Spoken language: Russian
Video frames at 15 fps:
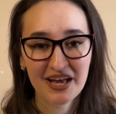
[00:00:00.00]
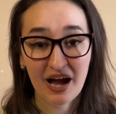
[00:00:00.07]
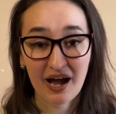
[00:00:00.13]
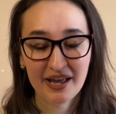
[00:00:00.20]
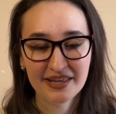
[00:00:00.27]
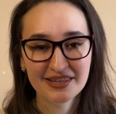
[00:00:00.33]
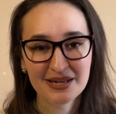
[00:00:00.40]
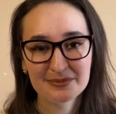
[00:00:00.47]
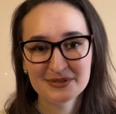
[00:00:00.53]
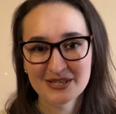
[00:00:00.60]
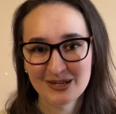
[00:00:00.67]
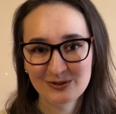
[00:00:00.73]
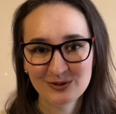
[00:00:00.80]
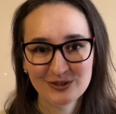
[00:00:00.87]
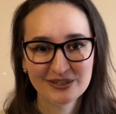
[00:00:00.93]
А это
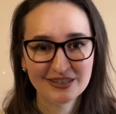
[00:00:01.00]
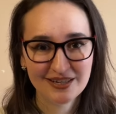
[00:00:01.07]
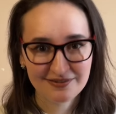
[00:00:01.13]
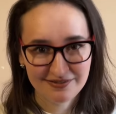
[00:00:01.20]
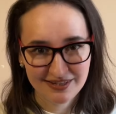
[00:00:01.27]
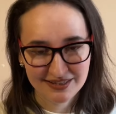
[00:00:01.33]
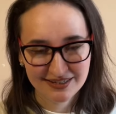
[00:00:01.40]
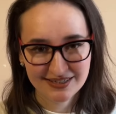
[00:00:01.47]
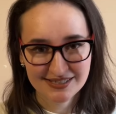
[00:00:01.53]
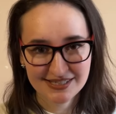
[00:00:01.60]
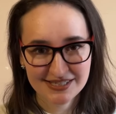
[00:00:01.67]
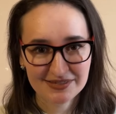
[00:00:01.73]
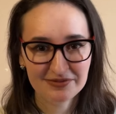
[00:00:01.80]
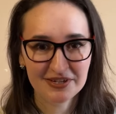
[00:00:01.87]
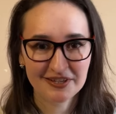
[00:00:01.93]
абсолютная новинка
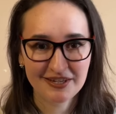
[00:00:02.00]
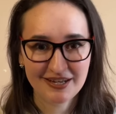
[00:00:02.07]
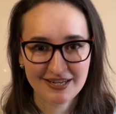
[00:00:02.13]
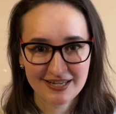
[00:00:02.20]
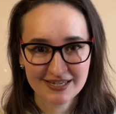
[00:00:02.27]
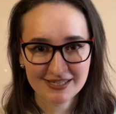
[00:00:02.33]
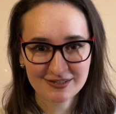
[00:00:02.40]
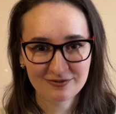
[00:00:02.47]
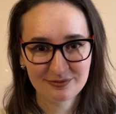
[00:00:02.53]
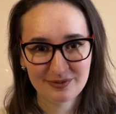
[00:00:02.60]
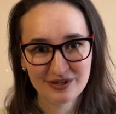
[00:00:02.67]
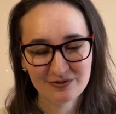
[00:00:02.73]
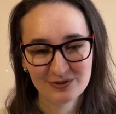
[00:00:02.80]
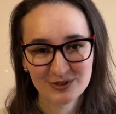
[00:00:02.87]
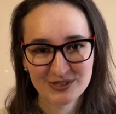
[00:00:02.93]
«Северный лес» в
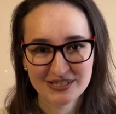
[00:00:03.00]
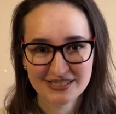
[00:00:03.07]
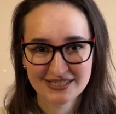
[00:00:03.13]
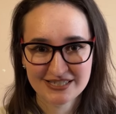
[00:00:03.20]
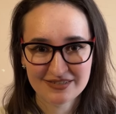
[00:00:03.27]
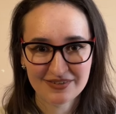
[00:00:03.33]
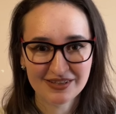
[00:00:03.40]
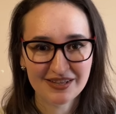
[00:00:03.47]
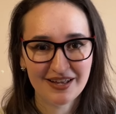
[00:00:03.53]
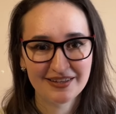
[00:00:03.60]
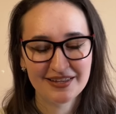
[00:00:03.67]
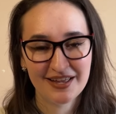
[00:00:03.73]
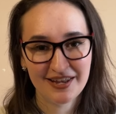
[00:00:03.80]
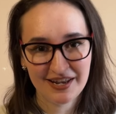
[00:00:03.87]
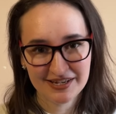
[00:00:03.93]
переводе
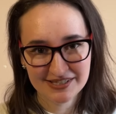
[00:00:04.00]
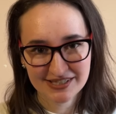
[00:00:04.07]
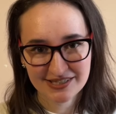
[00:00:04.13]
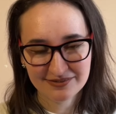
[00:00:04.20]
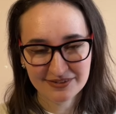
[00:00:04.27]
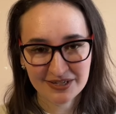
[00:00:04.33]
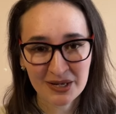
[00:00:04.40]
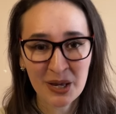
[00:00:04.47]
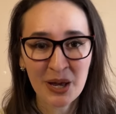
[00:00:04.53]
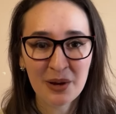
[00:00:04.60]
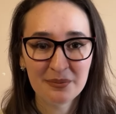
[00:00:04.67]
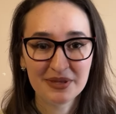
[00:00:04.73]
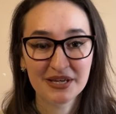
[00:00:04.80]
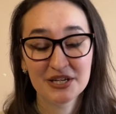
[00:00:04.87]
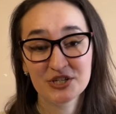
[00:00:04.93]
Светланы Арестовой.
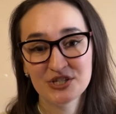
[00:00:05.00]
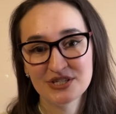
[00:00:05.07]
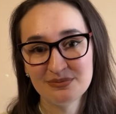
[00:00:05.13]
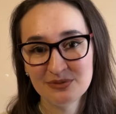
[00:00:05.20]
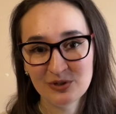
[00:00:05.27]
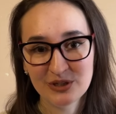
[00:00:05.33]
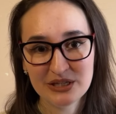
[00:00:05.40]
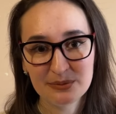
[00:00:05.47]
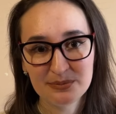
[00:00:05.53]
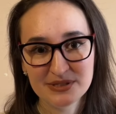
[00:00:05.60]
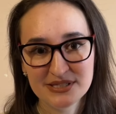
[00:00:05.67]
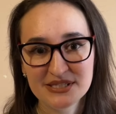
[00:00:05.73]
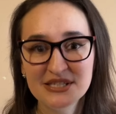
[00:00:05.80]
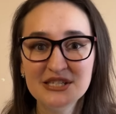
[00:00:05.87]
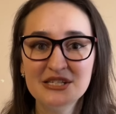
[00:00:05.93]
Мне кажется, многие
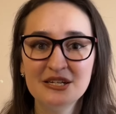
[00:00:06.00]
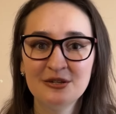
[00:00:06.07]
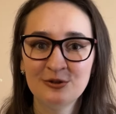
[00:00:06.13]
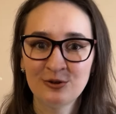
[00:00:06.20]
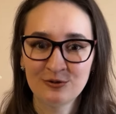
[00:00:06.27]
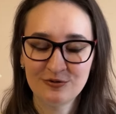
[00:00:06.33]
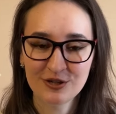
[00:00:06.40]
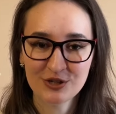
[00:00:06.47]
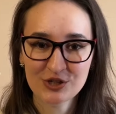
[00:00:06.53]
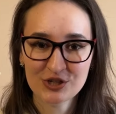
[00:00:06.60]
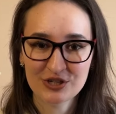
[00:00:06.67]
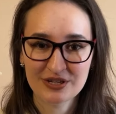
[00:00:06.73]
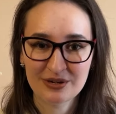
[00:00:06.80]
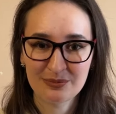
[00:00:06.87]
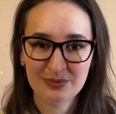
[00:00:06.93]
посетители
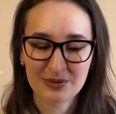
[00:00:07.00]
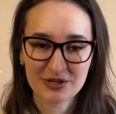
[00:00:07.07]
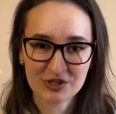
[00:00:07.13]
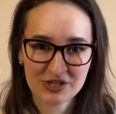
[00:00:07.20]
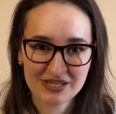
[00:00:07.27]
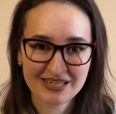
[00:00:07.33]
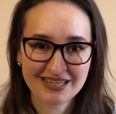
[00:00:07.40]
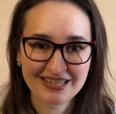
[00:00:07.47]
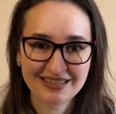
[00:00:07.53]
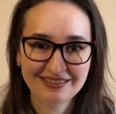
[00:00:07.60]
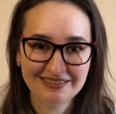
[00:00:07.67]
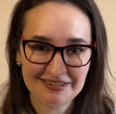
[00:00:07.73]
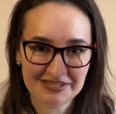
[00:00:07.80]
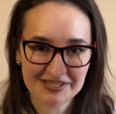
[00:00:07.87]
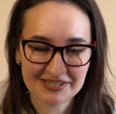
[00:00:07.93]
нонфикшена пришли
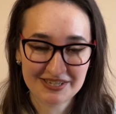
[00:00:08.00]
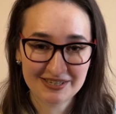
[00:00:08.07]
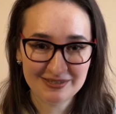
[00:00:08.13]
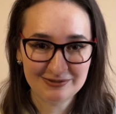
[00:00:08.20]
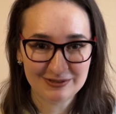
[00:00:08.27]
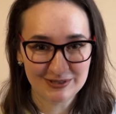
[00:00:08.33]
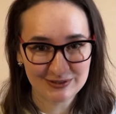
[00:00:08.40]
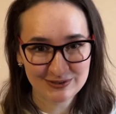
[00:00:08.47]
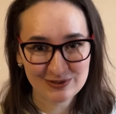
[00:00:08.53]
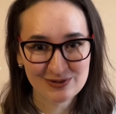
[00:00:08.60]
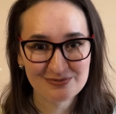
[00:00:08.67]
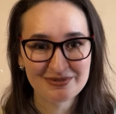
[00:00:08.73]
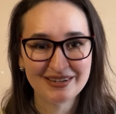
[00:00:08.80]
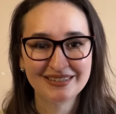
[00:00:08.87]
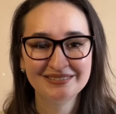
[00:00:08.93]
на стенд
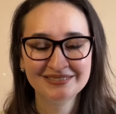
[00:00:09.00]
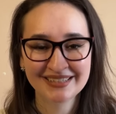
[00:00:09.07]
«Фантома»